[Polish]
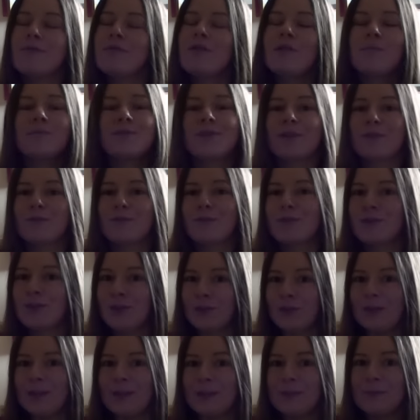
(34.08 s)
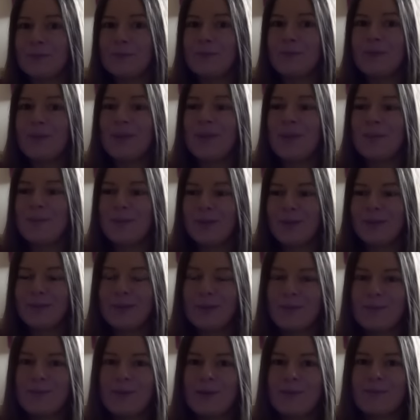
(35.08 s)
Byłam zachwycona.
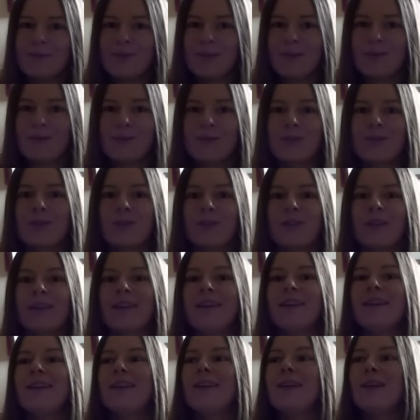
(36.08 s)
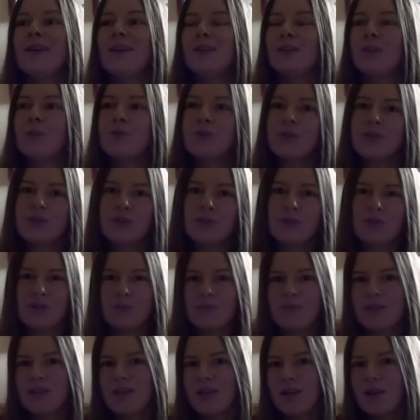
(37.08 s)
Naprawdę byłam zachwycona. To wszystko,
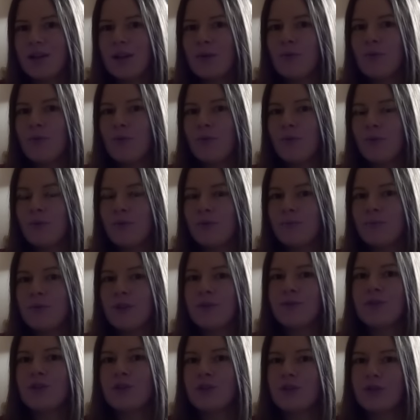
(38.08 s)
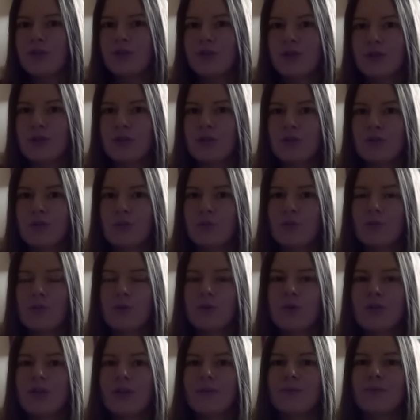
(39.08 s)
co mi nie grało w pierwszej części
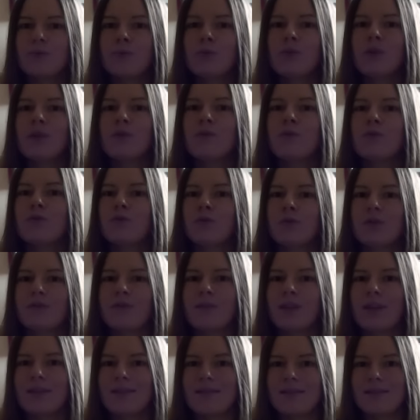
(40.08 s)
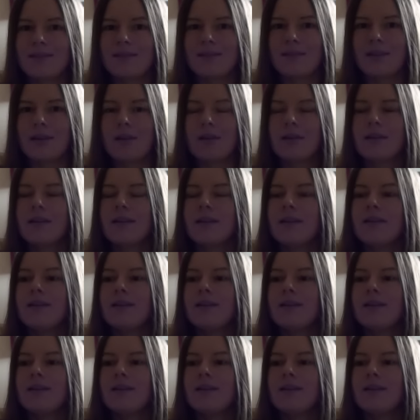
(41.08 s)
Kosogłosa, w drugiej wyszło rewelacyjnie.